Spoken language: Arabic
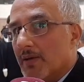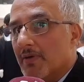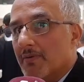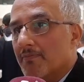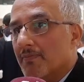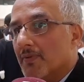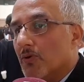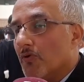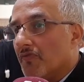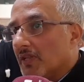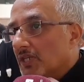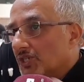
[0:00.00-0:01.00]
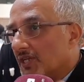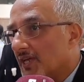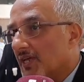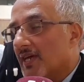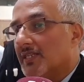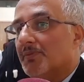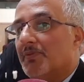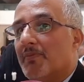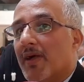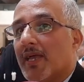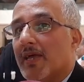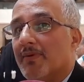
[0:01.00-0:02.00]
امام رفعه الجنايات
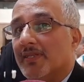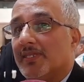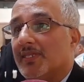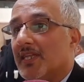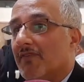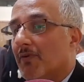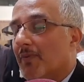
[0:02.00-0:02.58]
بمحكمه السيناء